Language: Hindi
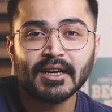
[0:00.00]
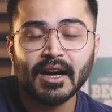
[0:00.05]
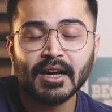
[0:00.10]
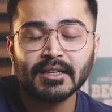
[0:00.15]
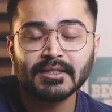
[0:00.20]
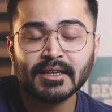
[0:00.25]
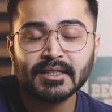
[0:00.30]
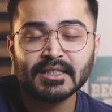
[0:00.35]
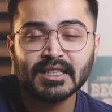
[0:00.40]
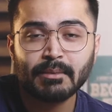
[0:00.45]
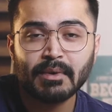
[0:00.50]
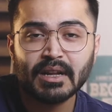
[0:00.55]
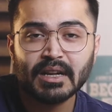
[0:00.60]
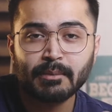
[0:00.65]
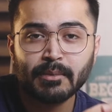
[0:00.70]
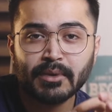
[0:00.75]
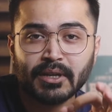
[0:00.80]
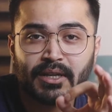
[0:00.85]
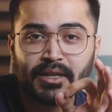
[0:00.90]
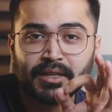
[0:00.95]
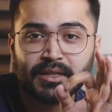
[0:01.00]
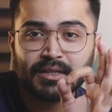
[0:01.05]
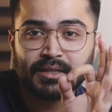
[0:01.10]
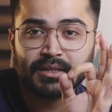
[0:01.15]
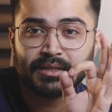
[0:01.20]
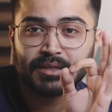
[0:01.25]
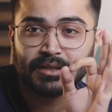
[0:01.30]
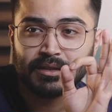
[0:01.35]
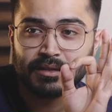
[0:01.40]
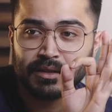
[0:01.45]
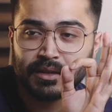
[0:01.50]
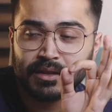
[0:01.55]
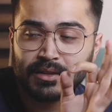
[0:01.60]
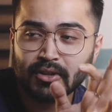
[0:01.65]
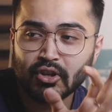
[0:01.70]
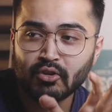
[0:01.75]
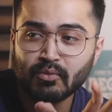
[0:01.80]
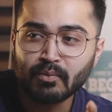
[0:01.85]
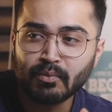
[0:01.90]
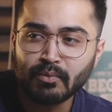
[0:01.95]
आज के ज़माने में
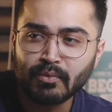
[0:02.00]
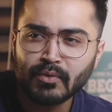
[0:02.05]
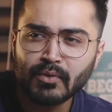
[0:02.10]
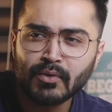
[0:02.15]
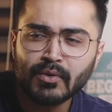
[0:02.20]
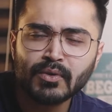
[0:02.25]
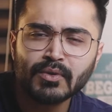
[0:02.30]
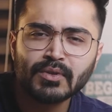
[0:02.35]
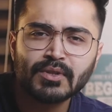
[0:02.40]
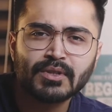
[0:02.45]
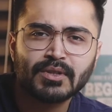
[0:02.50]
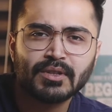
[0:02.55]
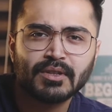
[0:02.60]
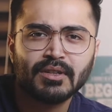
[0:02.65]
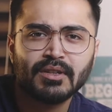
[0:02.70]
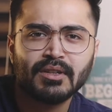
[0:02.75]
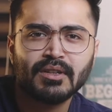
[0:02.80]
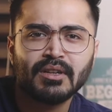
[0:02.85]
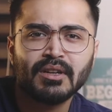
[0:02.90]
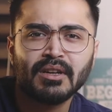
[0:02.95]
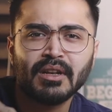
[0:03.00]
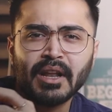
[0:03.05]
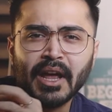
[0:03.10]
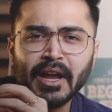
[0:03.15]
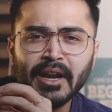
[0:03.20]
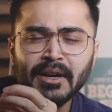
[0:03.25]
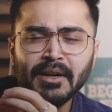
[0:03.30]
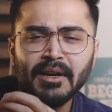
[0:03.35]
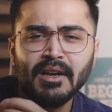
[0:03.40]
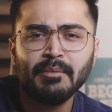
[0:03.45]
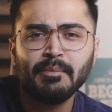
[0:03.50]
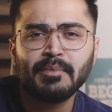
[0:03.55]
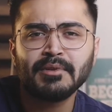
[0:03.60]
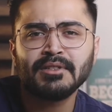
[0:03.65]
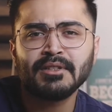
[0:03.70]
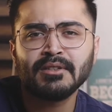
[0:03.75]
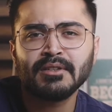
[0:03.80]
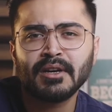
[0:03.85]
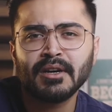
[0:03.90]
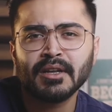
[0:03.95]
देखता हूँ मोस्ट नाइन्टी
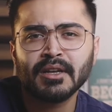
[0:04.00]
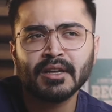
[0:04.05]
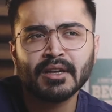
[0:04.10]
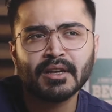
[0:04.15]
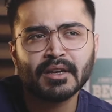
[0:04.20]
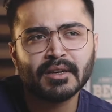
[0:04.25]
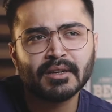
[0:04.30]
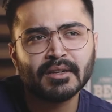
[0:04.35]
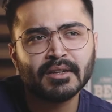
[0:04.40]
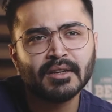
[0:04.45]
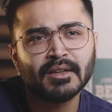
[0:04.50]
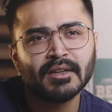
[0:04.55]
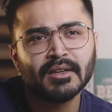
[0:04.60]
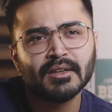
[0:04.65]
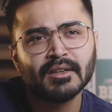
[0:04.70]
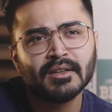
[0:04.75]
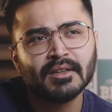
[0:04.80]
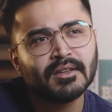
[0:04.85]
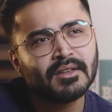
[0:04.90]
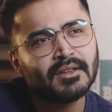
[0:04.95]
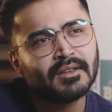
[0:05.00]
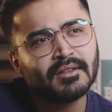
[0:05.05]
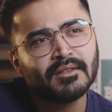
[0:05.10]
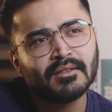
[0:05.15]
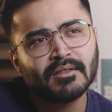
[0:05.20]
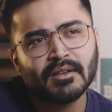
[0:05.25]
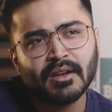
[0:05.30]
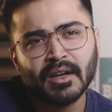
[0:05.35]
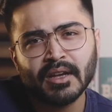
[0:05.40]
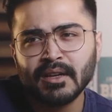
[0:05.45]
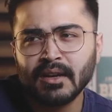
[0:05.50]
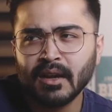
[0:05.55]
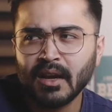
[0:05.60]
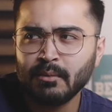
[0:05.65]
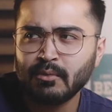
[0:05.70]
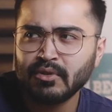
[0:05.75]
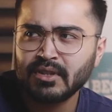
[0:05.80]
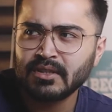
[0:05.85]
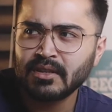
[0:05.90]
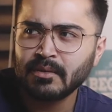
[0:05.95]
परसेंट लड़के कहीं ना कहीं
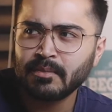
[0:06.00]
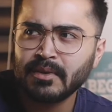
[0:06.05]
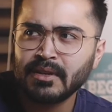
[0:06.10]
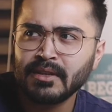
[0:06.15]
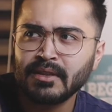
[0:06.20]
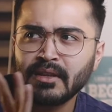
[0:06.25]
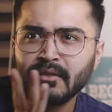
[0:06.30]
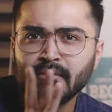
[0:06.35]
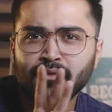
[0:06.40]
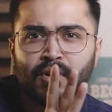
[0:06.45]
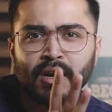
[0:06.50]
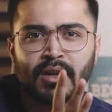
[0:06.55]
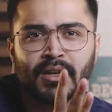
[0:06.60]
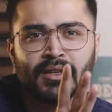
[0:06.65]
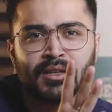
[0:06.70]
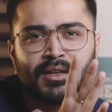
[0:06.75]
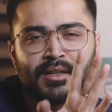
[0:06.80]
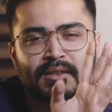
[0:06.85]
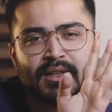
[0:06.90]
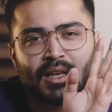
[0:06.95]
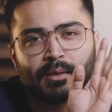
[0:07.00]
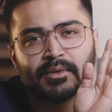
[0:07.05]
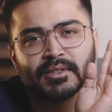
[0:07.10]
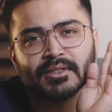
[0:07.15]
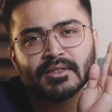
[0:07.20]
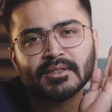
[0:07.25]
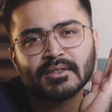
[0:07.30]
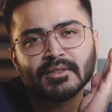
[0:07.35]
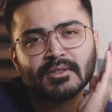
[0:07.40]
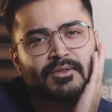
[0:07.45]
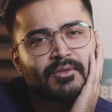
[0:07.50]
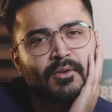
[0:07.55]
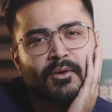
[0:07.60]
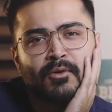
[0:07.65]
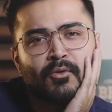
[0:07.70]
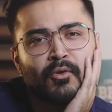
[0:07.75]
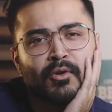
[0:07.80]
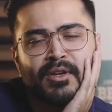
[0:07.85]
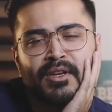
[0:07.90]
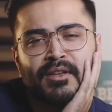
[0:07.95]
मुझे सबके अंदर वो अली दिखता है बस
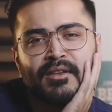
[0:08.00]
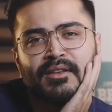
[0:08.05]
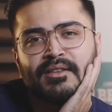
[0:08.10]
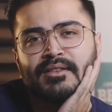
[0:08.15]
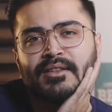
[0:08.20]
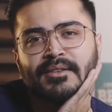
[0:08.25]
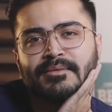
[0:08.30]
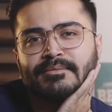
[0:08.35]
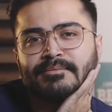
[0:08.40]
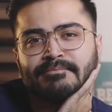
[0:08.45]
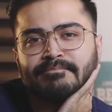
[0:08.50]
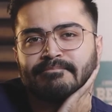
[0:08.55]
और कोई नहीं दिखता